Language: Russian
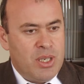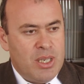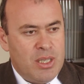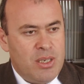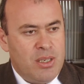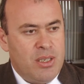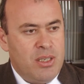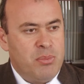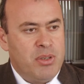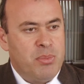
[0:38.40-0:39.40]
кадры,
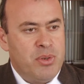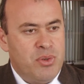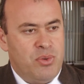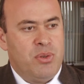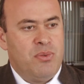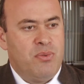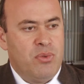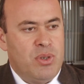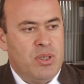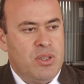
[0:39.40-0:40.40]
они предпенсионного
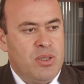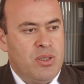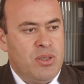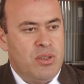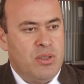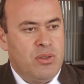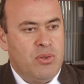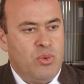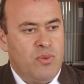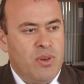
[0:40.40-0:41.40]
возраста,
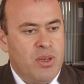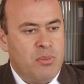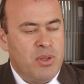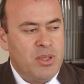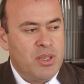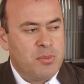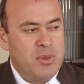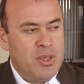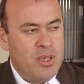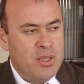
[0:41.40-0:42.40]
новых молодых
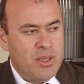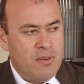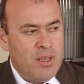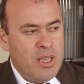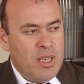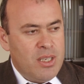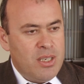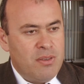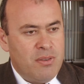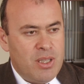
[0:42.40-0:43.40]
специалистов
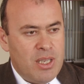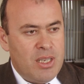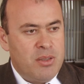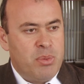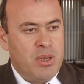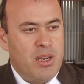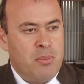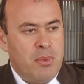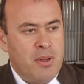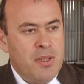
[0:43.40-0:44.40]
не хватает.
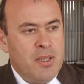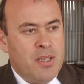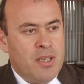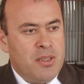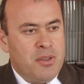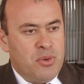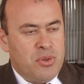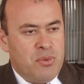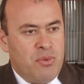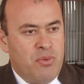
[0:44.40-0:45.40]
Программа э,
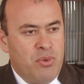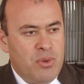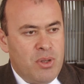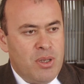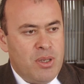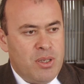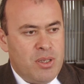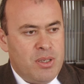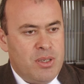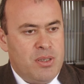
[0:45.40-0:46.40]
дорожного фонда
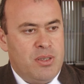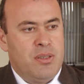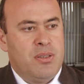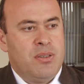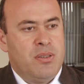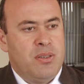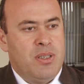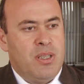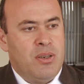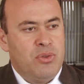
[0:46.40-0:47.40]
э,
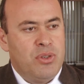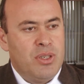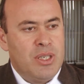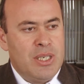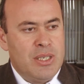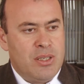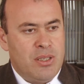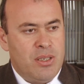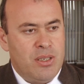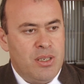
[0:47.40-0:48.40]
она очень
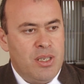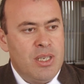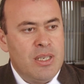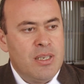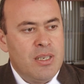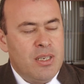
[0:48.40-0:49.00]
интересная, и